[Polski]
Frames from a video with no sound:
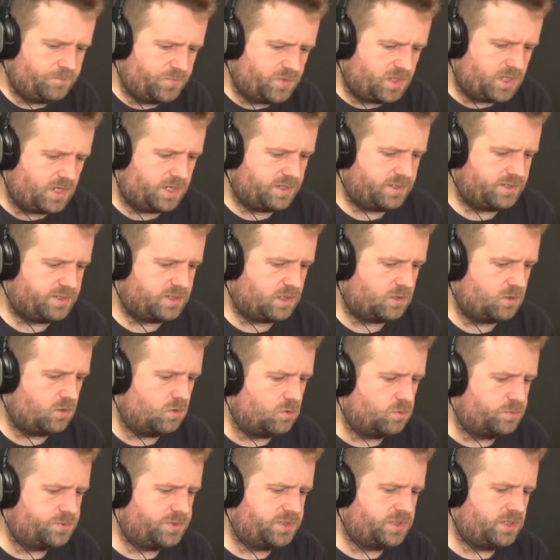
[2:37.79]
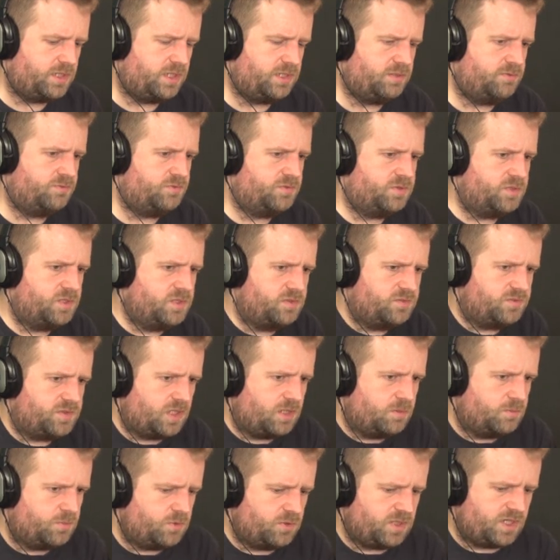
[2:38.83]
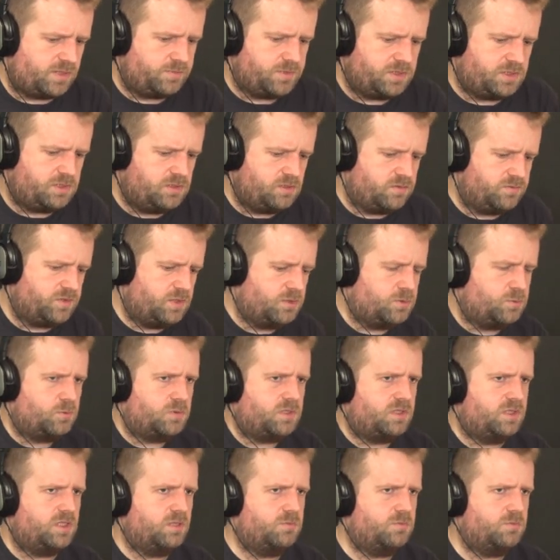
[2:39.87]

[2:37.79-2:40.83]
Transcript: kary za korupcję w, w, takim programie Synowie i Córki.